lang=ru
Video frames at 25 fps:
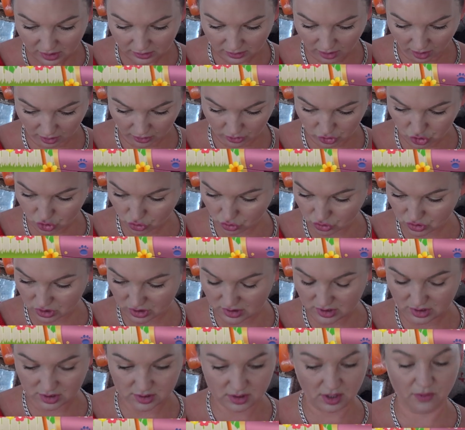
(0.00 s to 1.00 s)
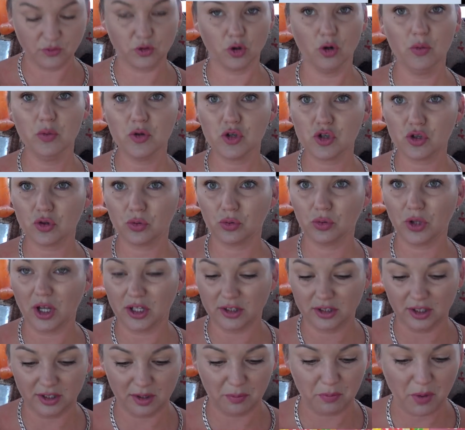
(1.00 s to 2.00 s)
Так, еще здесь есть автобус, что
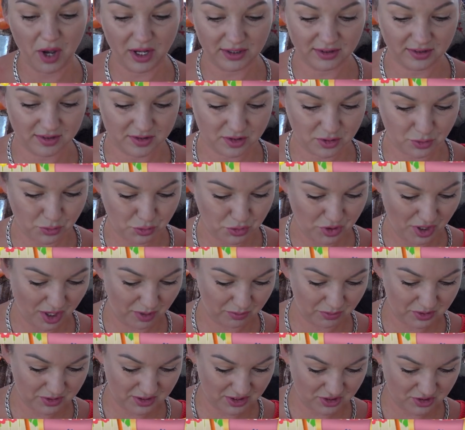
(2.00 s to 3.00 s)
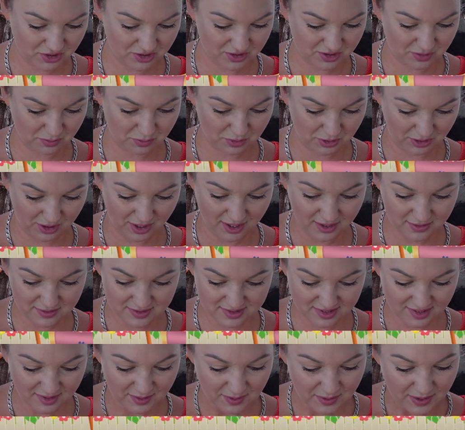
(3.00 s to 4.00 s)
куда-то ребята с друзьями, значит,
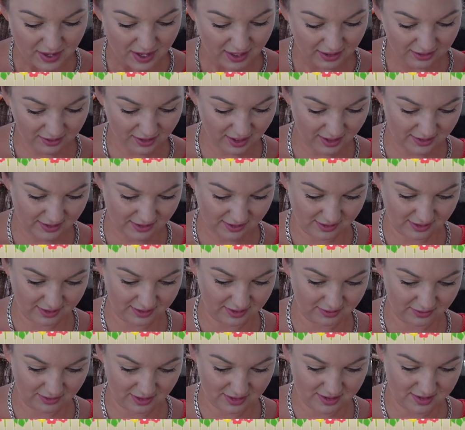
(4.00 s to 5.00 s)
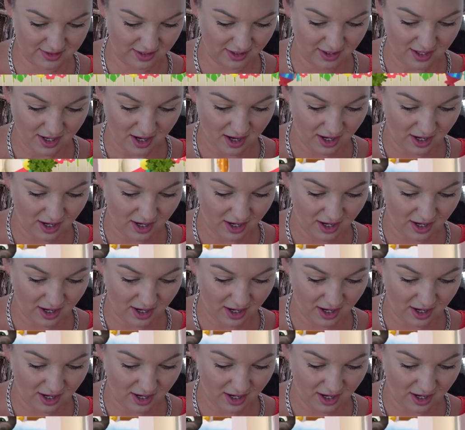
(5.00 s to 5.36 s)
собираются. Ладненько, давайте